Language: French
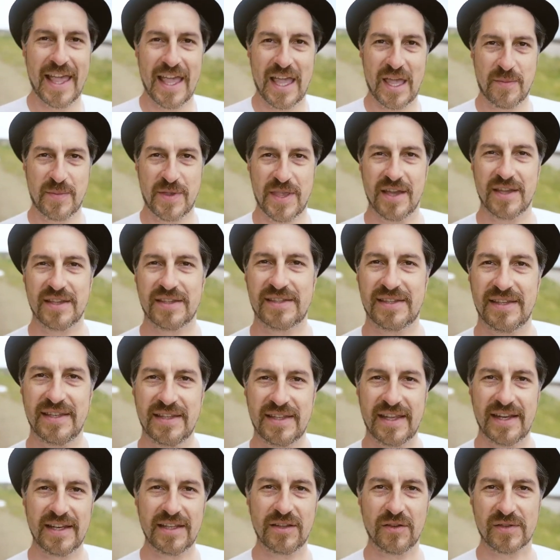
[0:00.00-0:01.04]
Eh bien, c'est
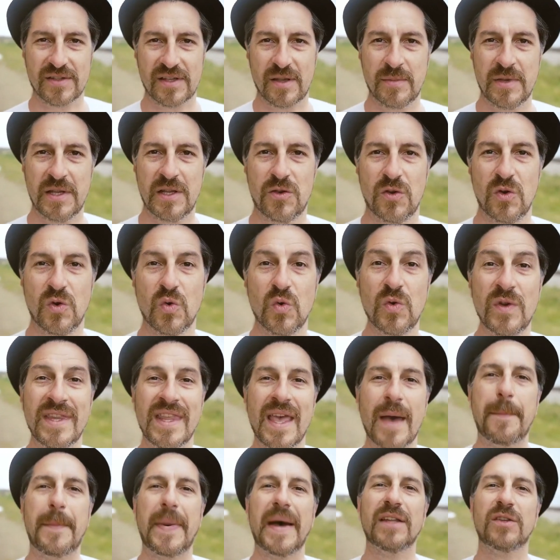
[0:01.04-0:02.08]
d'aller dans un milieu où il
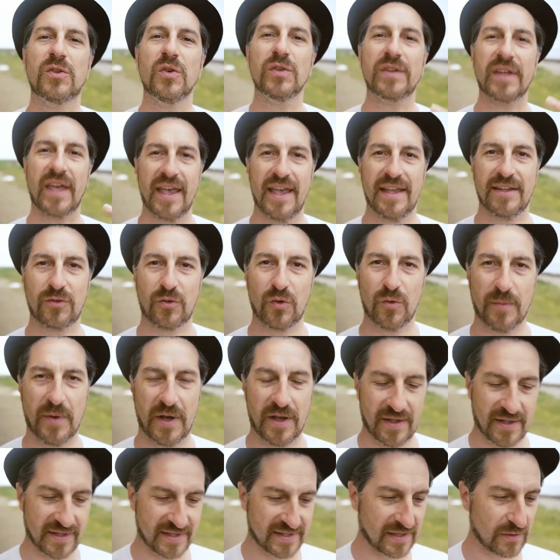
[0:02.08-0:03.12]
n'y a pas d'autres êtres
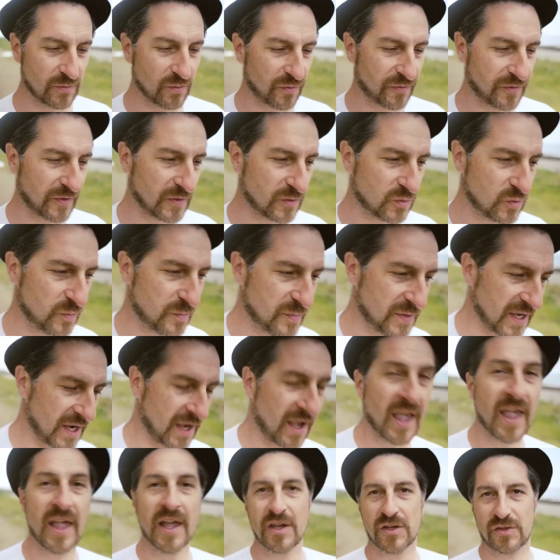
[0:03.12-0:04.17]
humains. Ça nous fait du bien.
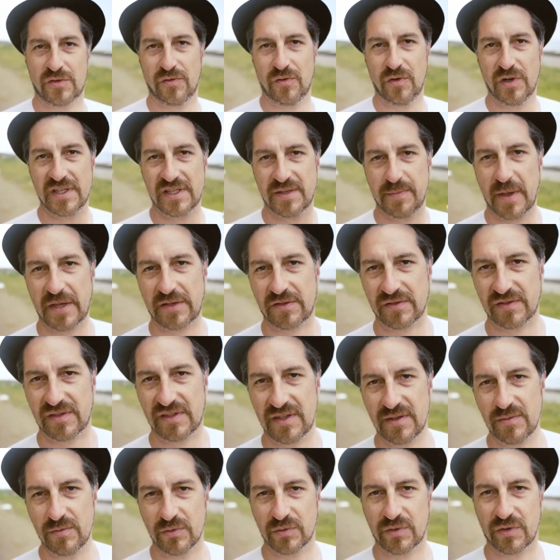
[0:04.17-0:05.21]
Souvent, les
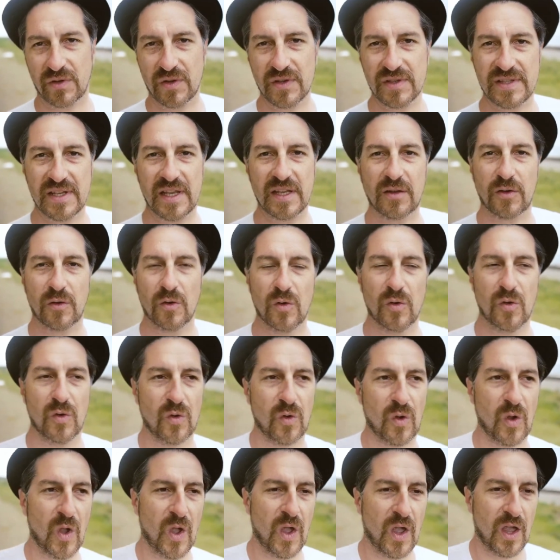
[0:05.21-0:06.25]
hypersensibles ont tendance à être
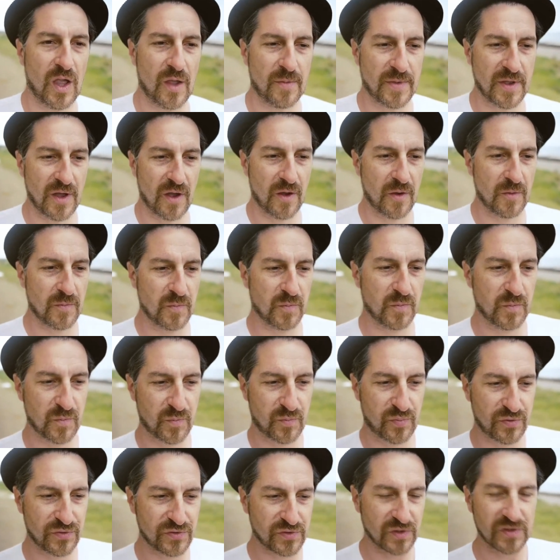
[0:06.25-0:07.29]
euh, eh bien,
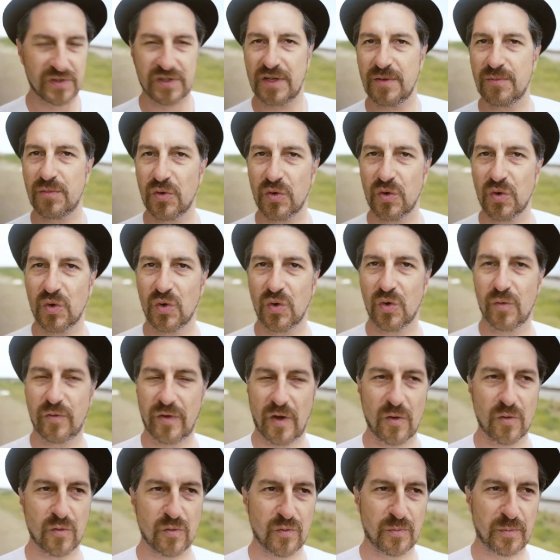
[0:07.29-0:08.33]
plus sensibles,
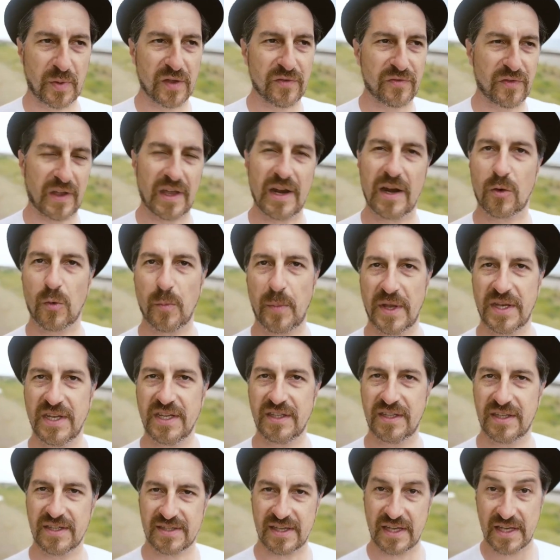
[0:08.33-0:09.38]
enfin, ou préférer la
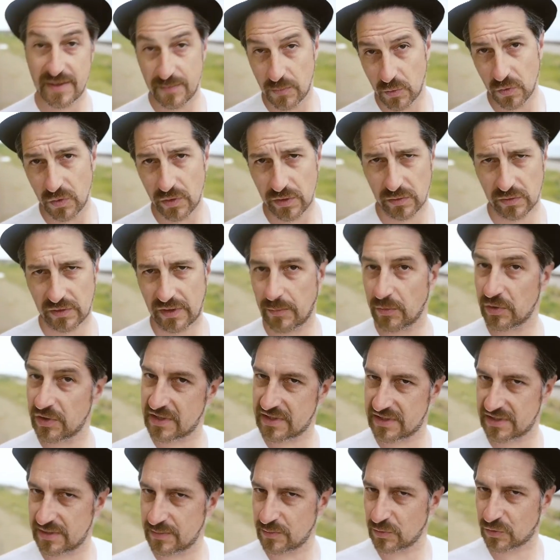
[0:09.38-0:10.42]
compagnie des animaux, et notamment
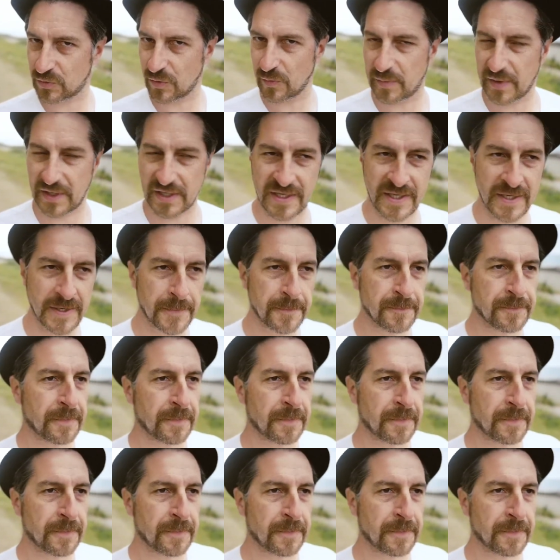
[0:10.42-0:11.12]
des animaux de compagnie,